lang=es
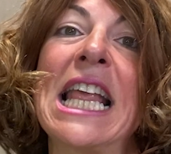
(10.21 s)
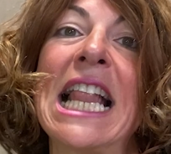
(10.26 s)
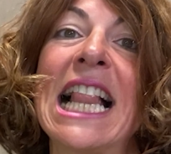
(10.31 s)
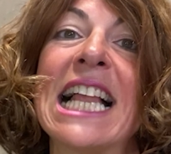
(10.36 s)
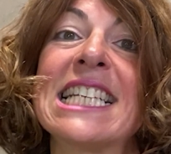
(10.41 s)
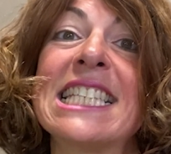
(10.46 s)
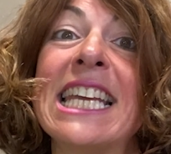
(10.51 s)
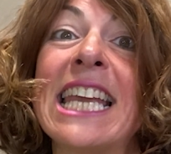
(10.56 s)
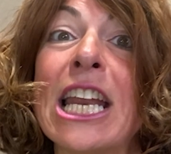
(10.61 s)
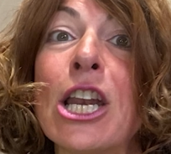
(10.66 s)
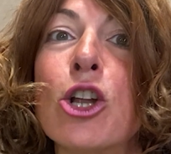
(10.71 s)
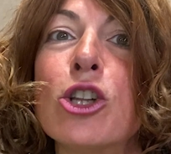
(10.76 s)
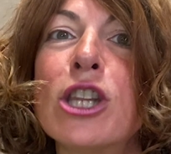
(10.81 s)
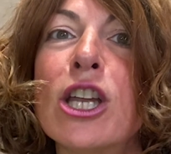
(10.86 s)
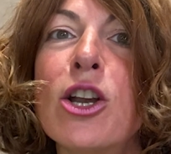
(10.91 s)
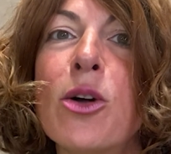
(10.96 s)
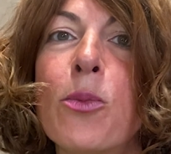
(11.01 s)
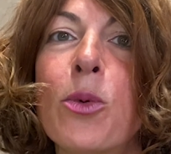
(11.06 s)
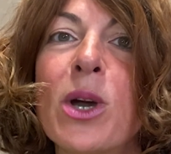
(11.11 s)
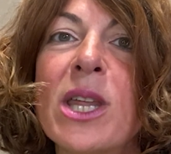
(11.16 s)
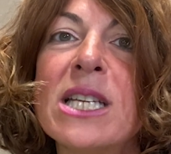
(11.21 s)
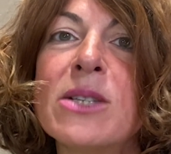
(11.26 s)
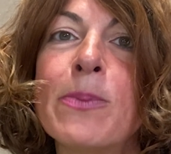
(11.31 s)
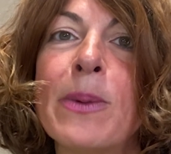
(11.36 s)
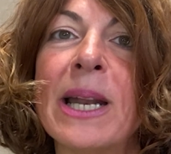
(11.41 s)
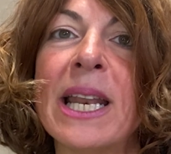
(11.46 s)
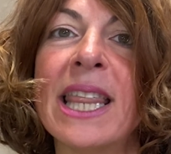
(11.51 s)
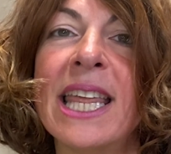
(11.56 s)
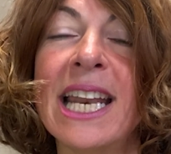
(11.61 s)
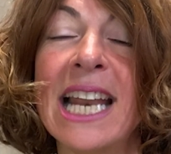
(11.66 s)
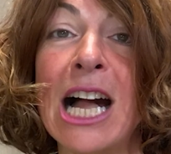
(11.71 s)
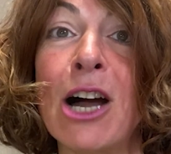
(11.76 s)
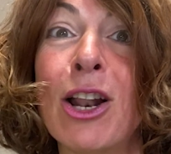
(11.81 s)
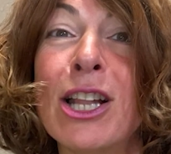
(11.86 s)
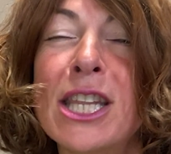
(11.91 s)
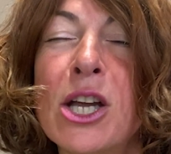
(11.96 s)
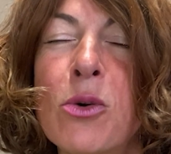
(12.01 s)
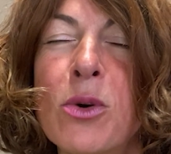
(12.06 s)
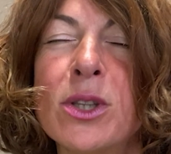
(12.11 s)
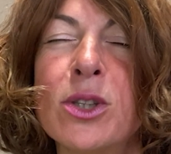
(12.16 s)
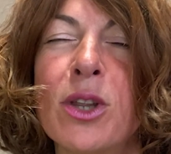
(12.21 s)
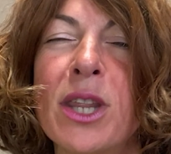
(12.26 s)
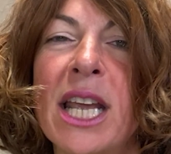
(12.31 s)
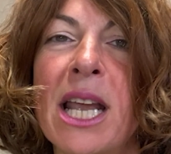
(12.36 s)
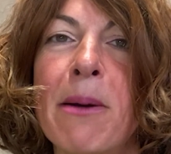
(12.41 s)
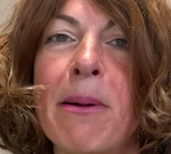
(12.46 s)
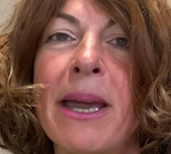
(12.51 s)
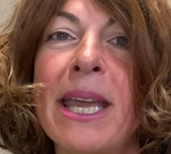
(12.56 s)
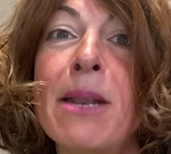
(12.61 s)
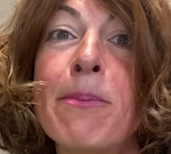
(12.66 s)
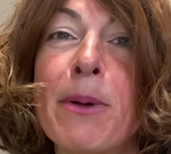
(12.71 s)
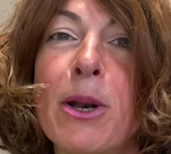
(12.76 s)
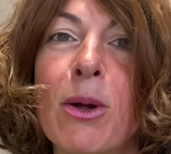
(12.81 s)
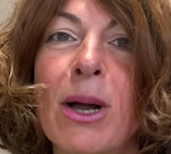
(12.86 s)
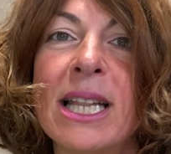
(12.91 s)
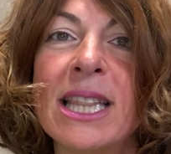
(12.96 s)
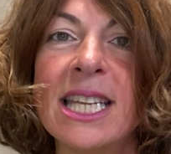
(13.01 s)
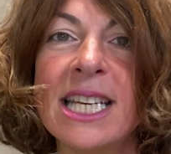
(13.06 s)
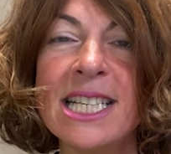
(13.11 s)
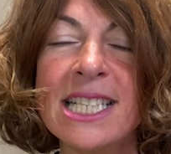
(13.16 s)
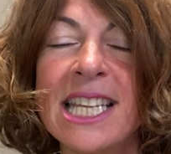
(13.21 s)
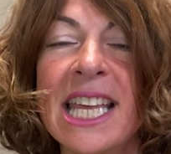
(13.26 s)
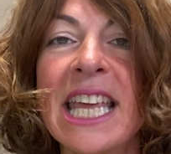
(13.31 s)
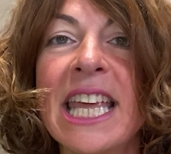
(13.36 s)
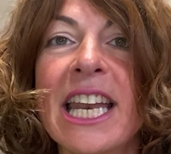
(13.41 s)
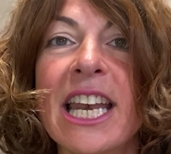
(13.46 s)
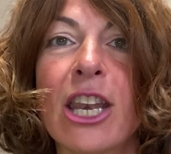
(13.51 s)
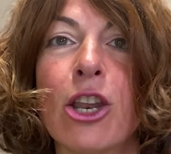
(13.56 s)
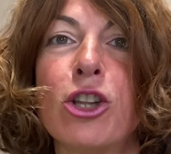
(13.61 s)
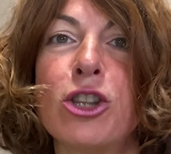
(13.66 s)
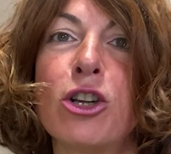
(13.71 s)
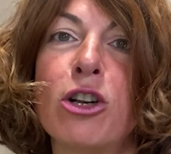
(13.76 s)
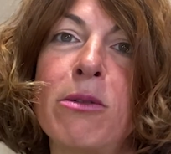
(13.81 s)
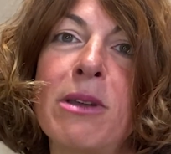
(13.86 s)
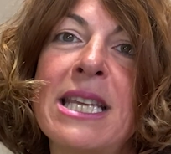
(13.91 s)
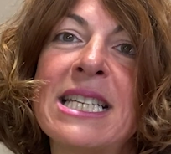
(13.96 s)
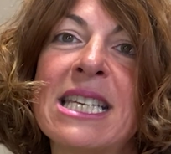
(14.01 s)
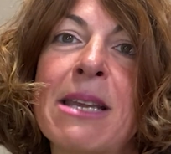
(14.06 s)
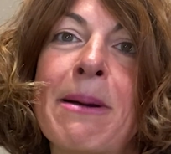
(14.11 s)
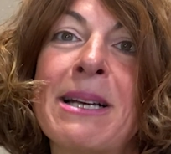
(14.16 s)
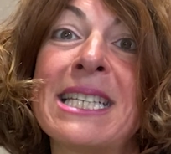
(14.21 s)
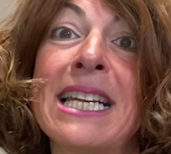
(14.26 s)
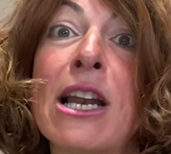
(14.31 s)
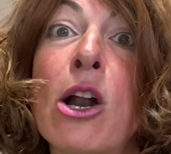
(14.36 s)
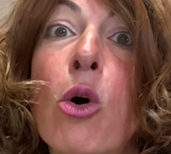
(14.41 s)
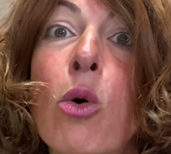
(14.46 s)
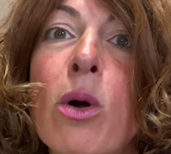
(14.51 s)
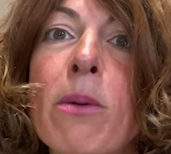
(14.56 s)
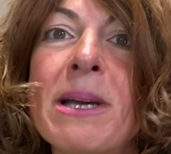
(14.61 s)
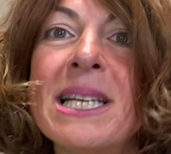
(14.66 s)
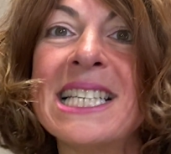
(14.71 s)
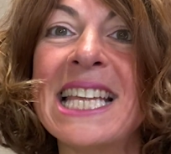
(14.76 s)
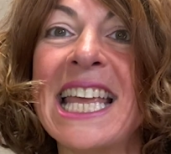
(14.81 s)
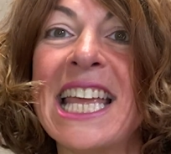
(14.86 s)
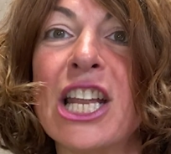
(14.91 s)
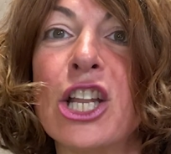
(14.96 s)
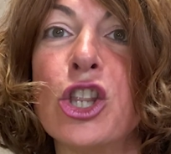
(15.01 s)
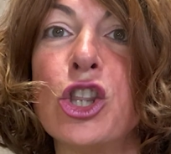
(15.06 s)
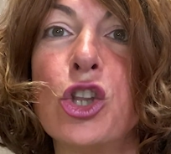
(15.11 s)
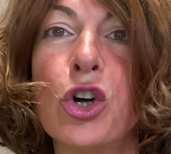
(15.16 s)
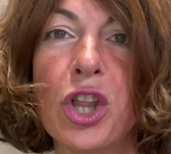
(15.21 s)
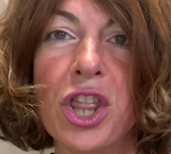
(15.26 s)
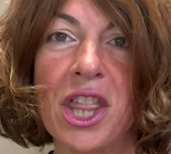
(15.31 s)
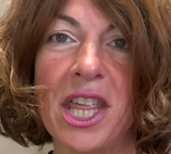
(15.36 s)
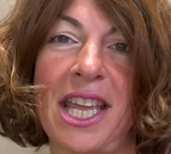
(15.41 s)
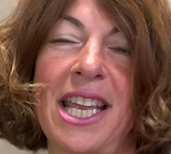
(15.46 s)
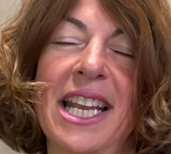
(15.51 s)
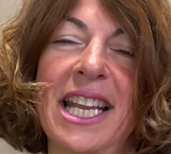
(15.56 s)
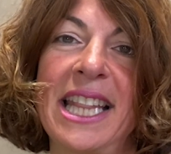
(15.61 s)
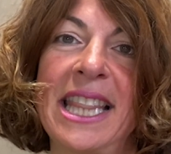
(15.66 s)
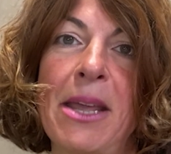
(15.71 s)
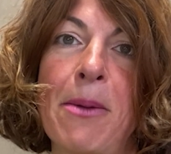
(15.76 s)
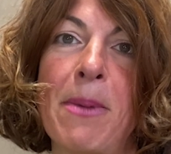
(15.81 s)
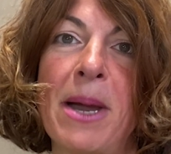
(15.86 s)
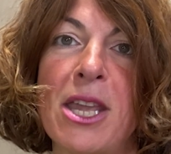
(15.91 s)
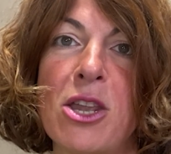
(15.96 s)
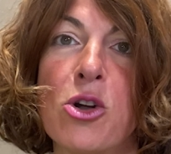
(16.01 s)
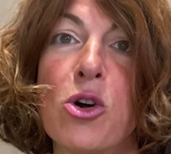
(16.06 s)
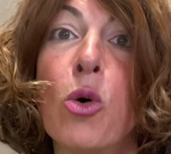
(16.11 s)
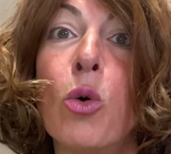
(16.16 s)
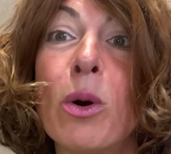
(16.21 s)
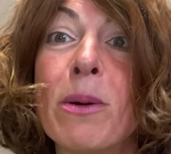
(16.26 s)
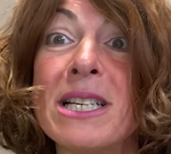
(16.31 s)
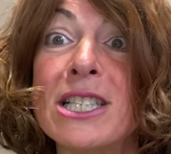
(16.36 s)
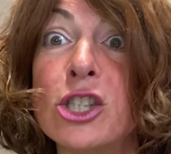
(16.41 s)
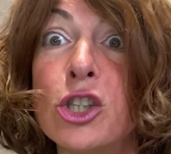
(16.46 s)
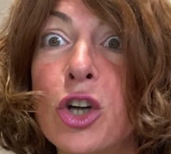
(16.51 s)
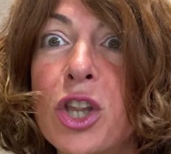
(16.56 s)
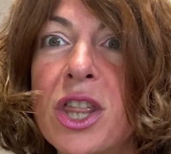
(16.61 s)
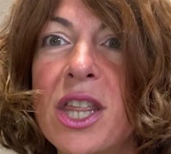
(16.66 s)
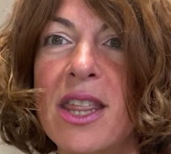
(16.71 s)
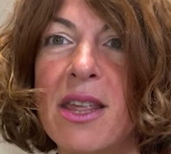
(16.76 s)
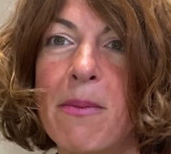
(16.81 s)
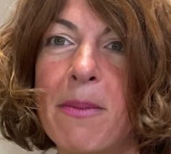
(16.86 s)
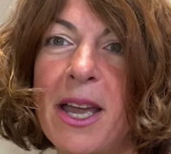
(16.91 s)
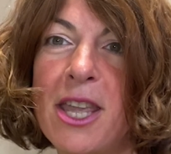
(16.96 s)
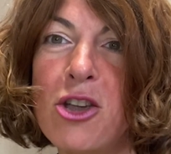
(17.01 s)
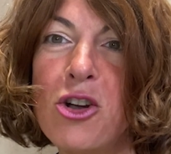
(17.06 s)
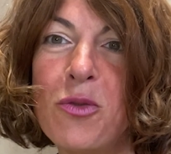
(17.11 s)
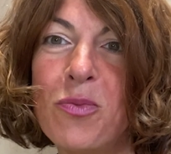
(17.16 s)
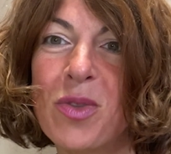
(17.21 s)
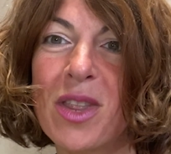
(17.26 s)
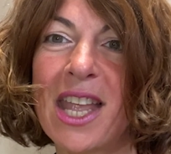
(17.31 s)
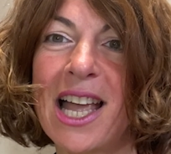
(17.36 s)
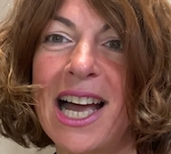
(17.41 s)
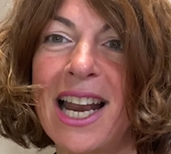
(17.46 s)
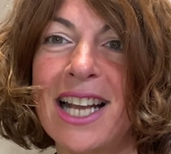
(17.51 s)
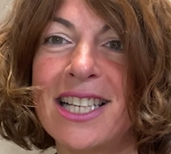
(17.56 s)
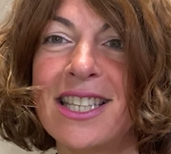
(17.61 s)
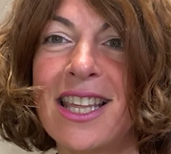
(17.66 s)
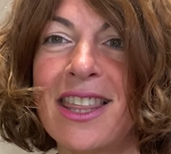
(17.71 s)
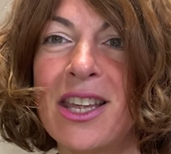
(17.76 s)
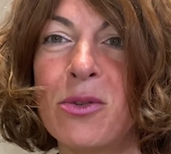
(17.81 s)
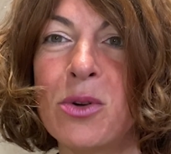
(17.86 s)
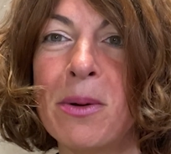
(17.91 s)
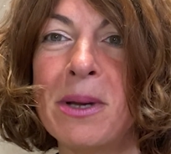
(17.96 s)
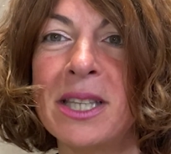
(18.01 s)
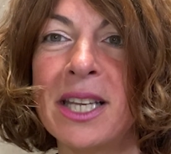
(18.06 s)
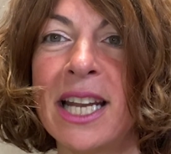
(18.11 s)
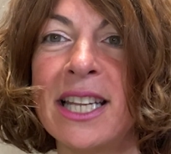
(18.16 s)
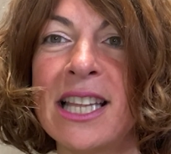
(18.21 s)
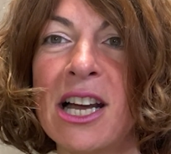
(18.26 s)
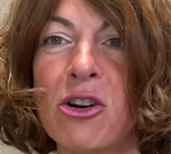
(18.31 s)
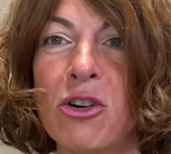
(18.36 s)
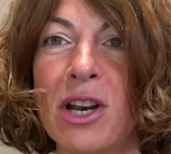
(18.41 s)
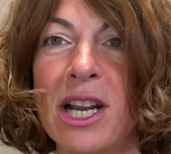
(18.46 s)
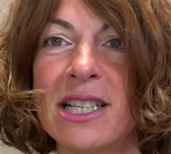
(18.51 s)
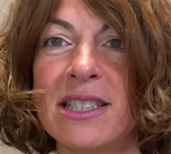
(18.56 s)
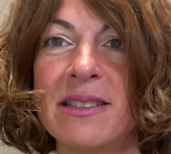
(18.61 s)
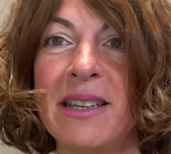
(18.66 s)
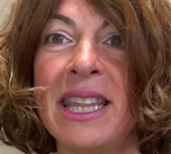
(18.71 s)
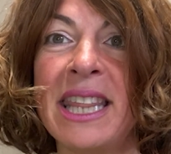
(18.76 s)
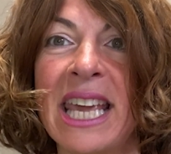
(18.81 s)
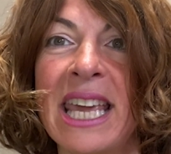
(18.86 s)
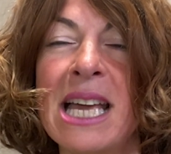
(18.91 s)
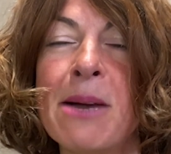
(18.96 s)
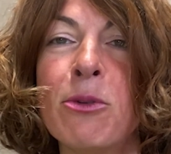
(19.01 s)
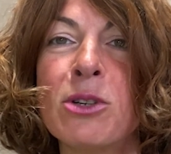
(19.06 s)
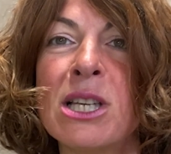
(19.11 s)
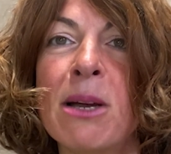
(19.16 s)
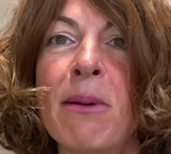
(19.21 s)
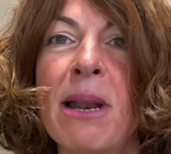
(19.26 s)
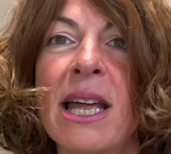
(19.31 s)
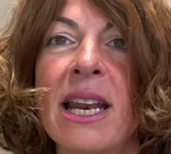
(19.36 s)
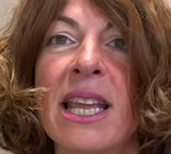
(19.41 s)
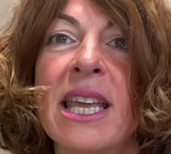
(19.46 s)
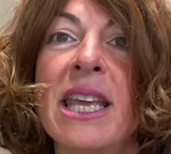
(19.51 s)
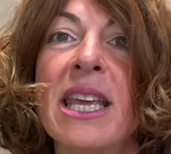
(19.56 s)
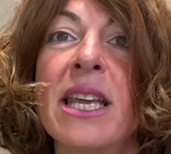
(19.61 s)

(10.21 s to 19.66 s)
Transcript: Así que no te lo puedes perder. Ahora te cuento de qué va a ir, pero antes no te olvides que va a ser el jueves 12 de mayo, jueves 12 de mayo a las 19.30 horas. ¿Y de qué vamos a hablar?